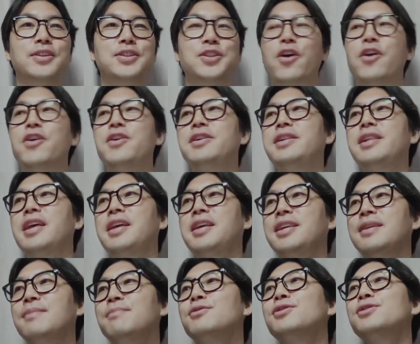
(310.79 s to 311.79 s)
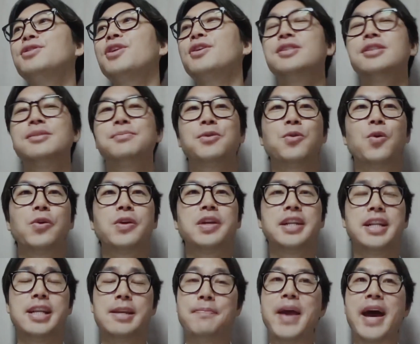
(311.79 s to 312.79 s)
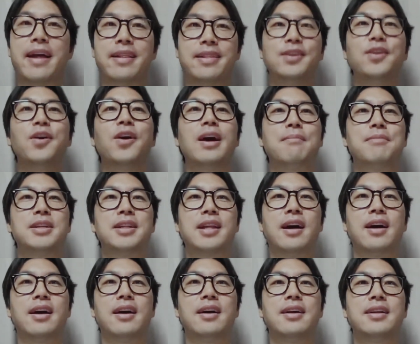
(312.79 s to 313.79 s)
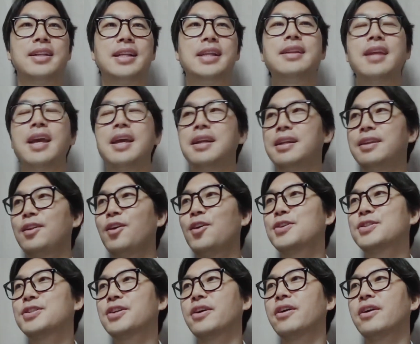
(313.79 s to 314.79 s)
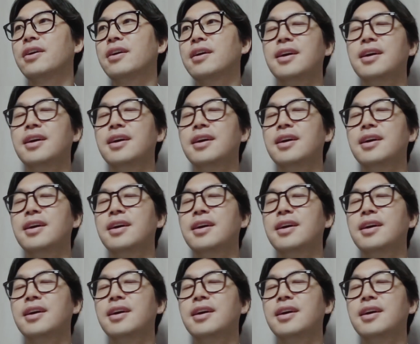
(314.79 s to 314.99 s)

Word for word: 절대 힘으로 던지면 공이 림에 안 들어갑니다. 디테일이 떨어져요.